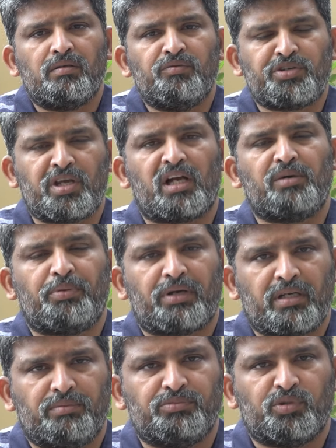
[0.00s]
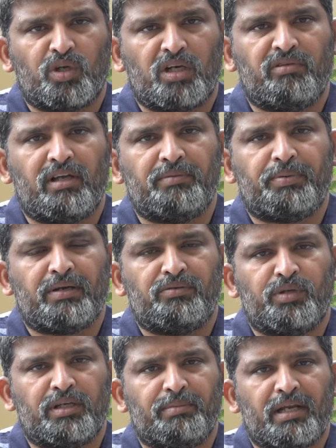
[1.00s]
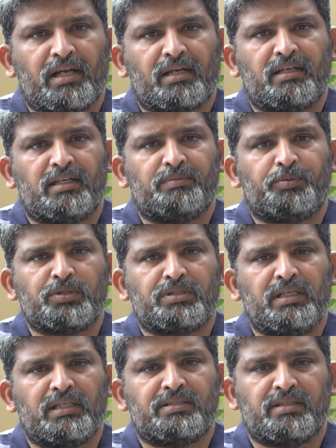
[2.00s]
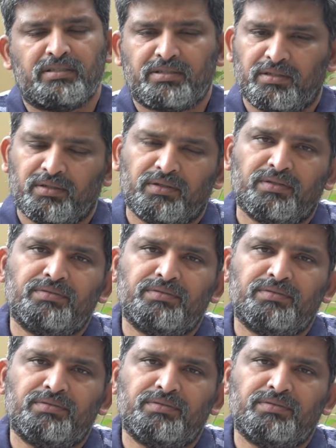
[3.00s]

విశాఖపట్నం గొర్రెవానిపాలెంలోని బెరాక అపోస్లిక్ చర్చ్లో